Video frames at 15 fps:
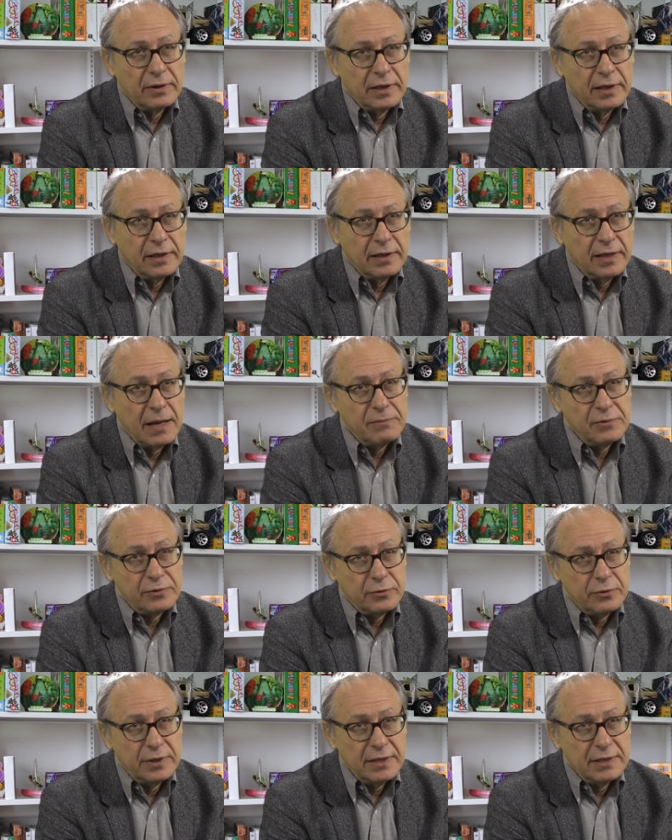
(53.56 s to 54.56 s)
des Game
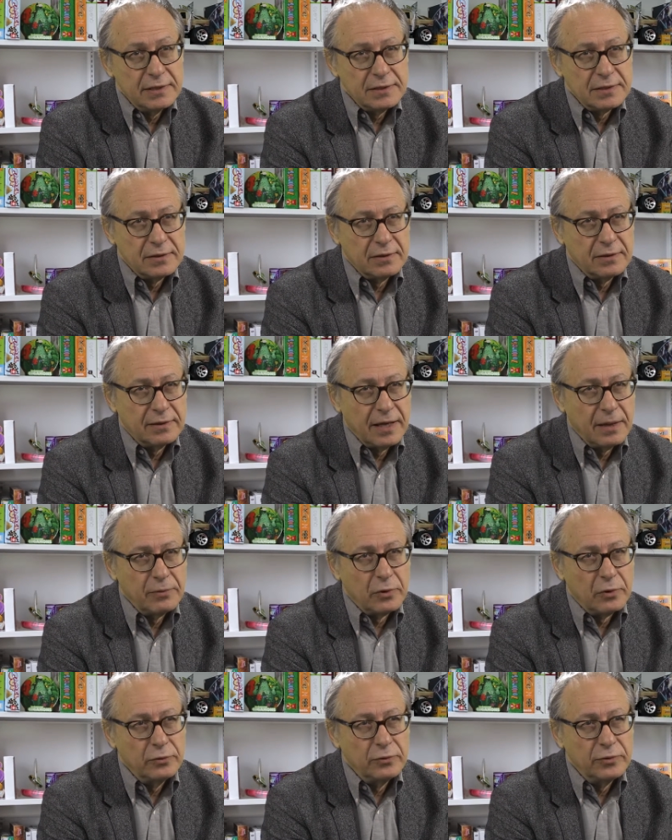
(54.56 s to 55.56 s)
Studies, euh, terme
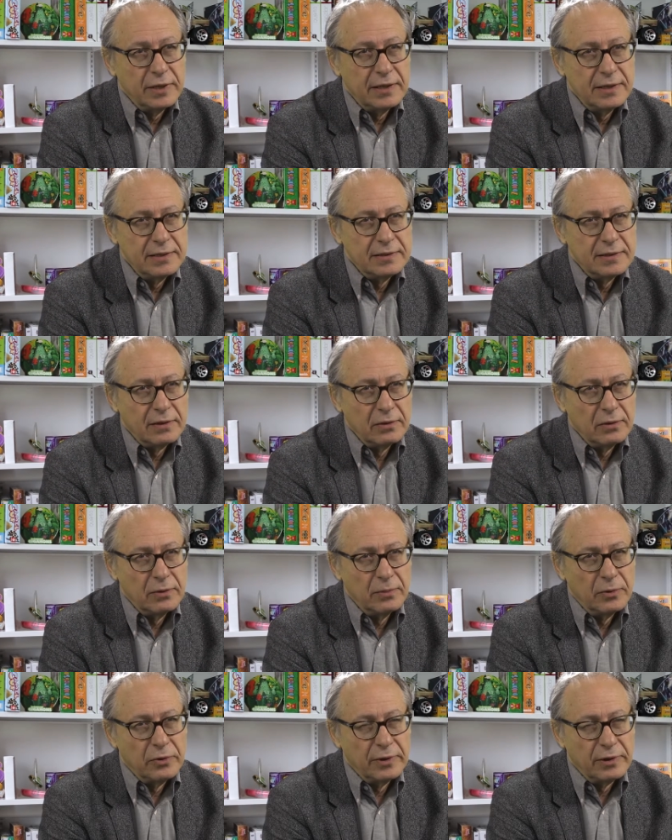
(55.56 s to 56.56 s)
qu'on utilise dans
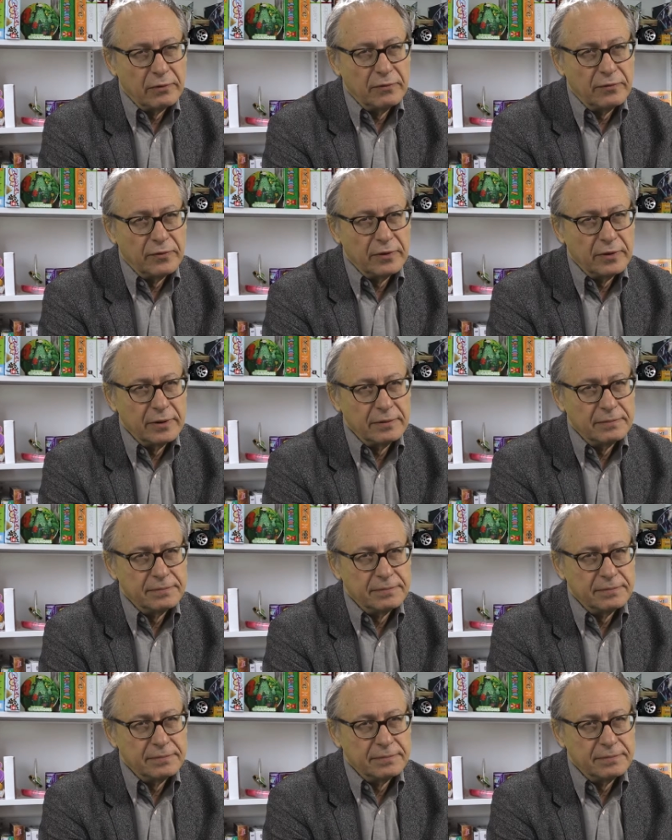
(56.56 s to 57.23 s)
le monde anglophone.